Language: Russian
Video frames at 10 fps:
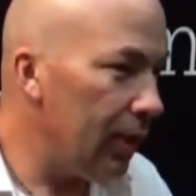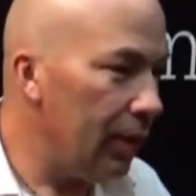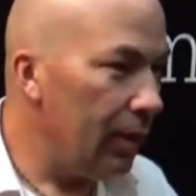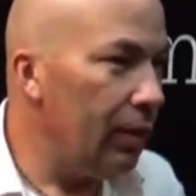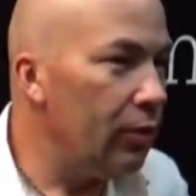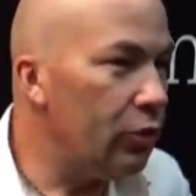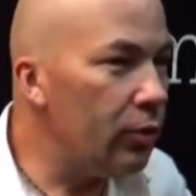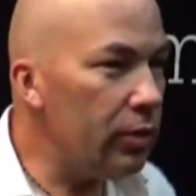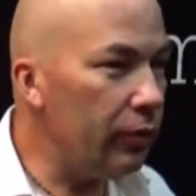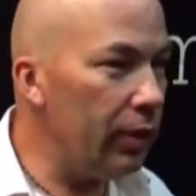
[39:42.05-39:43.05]
Что сегодня
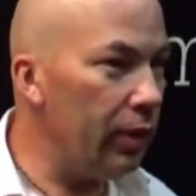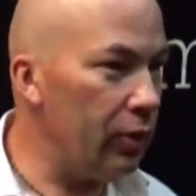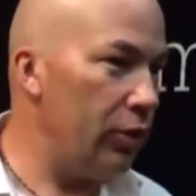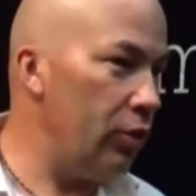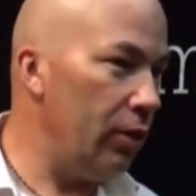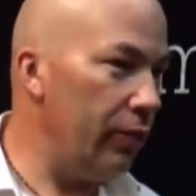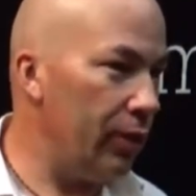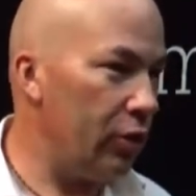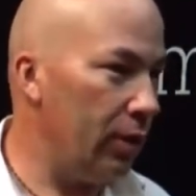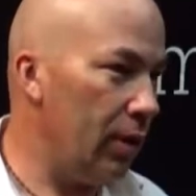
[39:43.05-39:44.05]
для женщины важно?
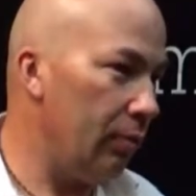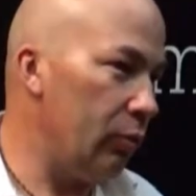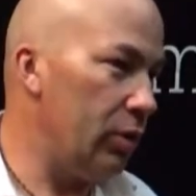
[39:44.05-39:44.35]
Как можно себя